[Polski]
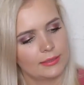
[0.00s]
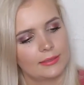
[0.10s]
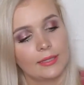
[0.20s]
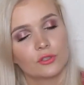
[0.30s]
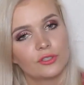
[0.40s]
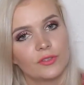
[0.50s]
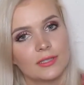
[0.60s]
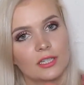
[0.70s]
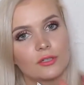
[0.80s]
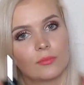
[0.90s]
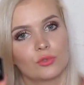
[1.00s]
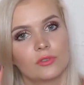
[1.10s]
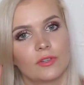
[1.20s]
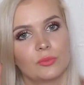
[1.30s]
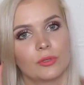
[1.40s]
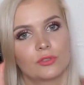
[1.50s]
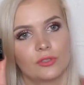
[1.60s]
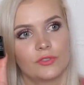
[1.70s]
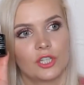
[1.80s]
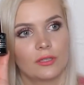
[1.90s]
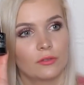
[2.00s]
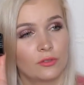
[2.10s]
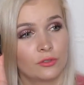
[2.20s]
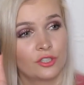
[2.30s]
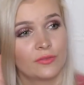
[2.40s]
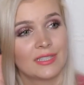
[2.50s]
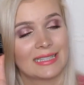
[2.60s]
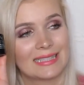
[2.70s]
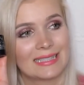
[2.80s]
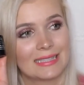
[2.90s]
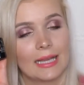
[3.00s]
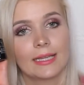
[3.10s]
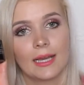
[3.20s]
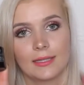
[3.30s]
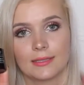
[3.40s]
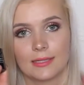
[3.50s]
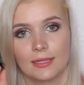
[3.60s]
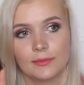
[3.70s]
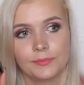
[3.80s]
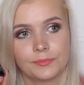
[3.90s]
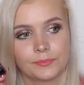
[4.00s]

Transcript: Tej odżywki zaczęłam używać po odżywcze, odżywce z Sally Hansen.